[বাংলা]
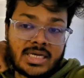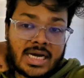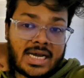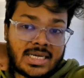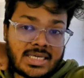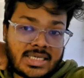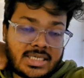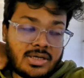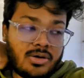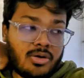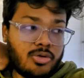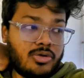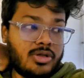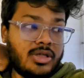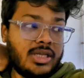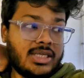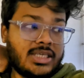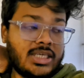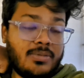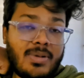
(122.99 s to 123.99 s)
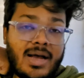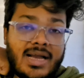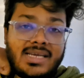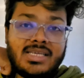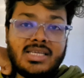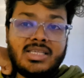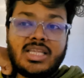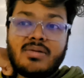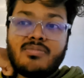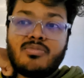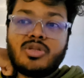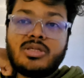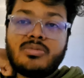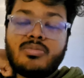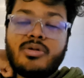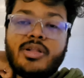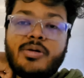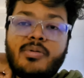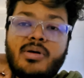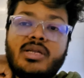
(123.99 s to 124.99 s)
আসছি কতদিন আজকে বাইশ দিন তার মধ্যে
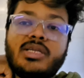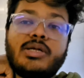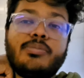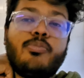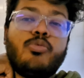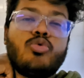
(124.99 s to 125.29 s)
বলতে পারেন যে